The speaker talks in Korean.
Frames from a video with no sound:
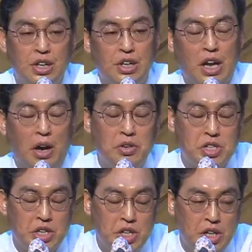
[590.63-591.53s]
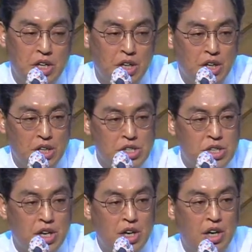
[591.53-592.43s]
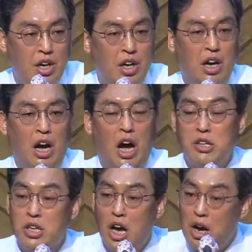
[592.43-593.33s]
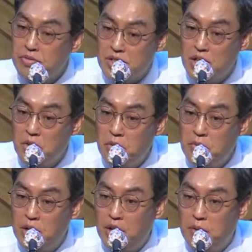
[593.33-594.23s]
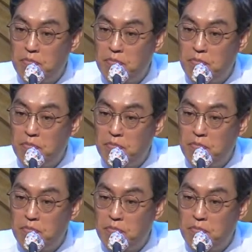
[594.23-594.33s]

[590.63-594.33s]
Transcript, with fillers: 다윗이 이제 아들 압살롬의